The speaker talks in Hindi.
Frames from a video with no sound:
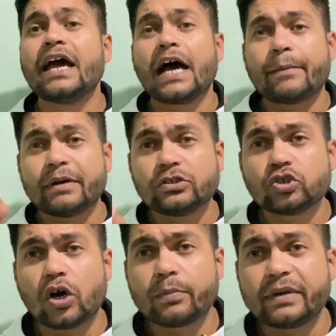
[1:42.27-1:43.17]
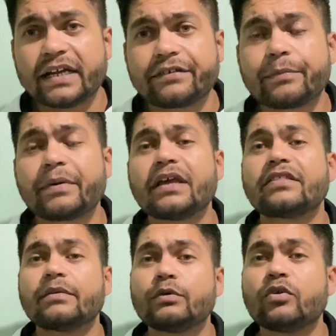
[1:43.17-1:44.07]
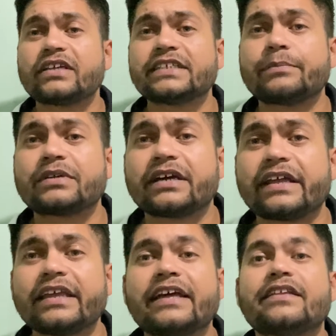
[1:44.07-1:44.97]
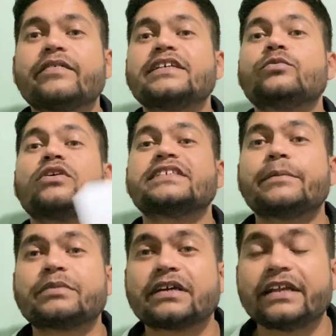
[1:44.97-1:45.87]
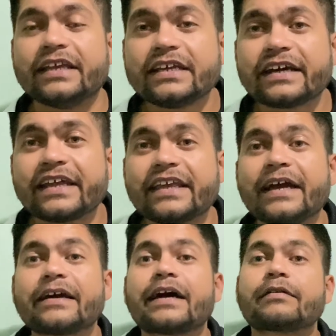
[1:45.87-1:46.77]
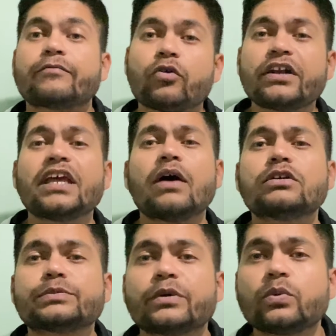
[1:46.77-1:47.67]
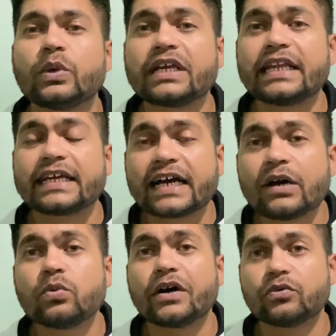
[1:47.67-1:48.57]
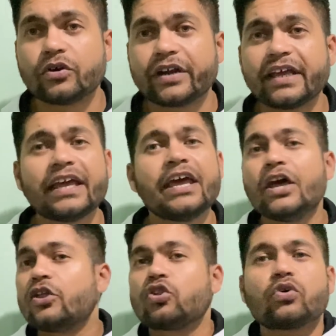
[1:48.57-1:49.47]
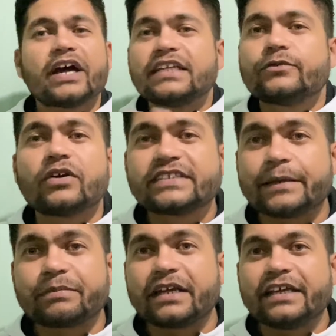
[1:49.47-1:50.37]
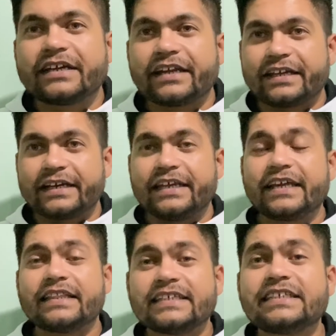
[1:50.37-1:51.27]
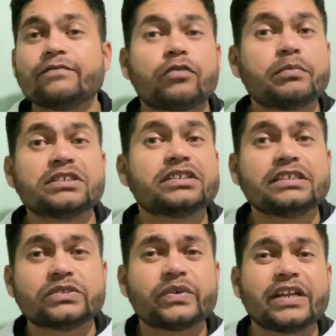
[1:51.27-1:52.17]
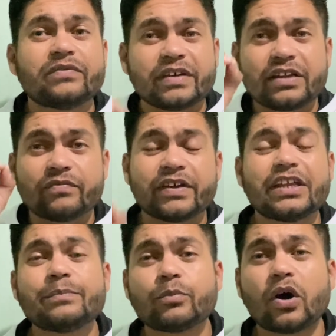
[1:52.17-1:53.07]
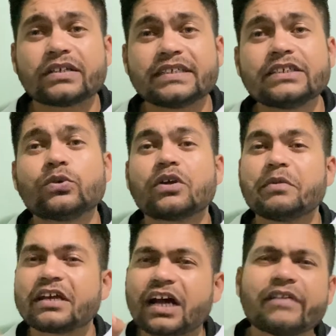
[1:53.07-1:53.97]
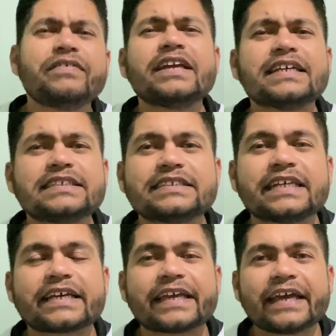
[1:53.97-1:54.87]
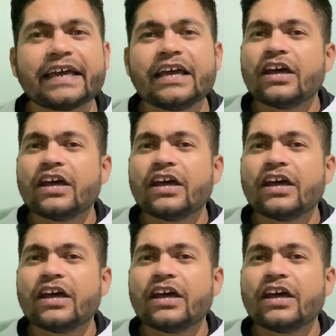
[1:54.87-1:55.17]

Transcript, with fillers: अपने जॉब लेटर पे तभी वो एक्सेप्ट करेंगे अदरवाइज वो एक्सेप्ट नहीं करेंगे अगर आपका फोर्टी आवर्स पर वीक लिखा हुआ है उन्होंने तो गाइज वो एक्सेप्ट नहीं करेंगे ठीक है दिस इन्फॉर्मेशन इज वेरी वेरी वेरी इंपॉर्टेंट क्योंकि मैंने काफी केसेस देखे हैं